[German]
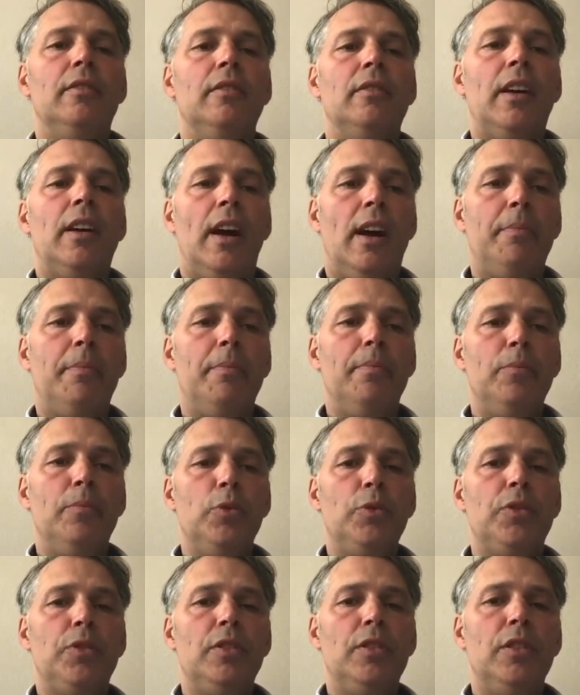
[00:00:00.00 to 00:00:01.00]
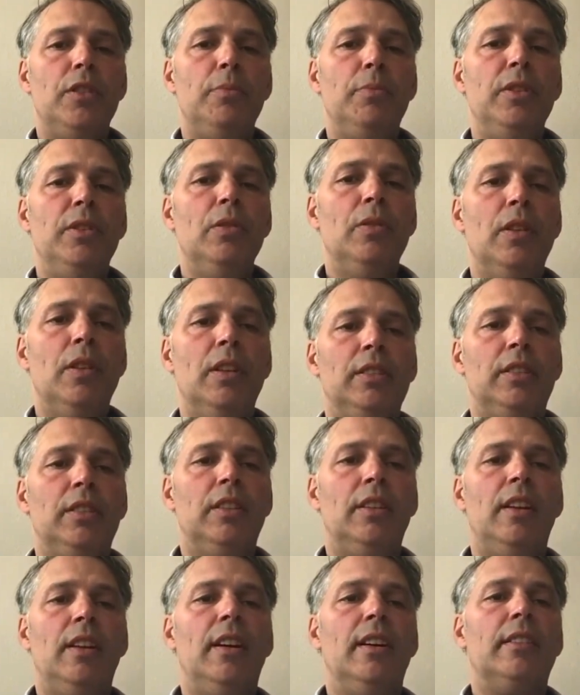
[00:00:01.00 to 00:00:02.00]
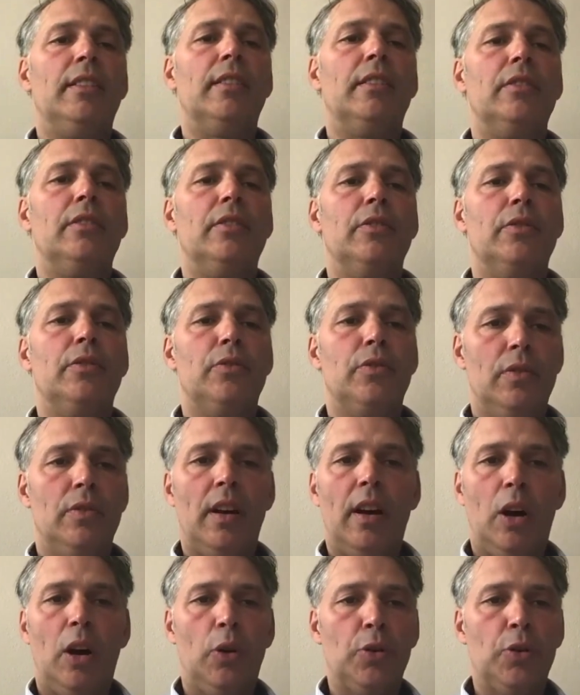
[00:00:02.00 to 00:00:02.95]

haben, müssen die Biogasanlagen ausmachen.